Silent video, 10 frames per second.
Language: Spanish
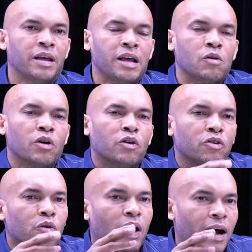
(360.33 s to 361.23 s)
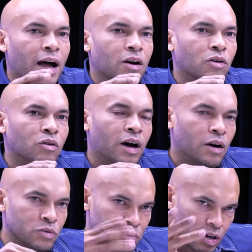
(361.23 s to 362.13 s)
Y luego yo agarro a
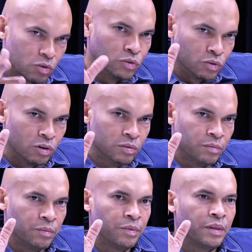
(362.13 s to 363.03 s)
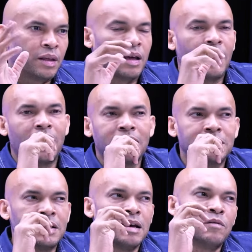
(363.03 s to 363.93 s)
un segundo, que es
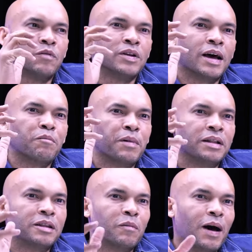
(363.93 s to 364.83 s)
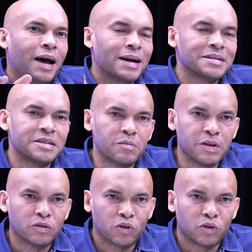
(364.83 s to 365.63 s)
quien finalmente va a recibir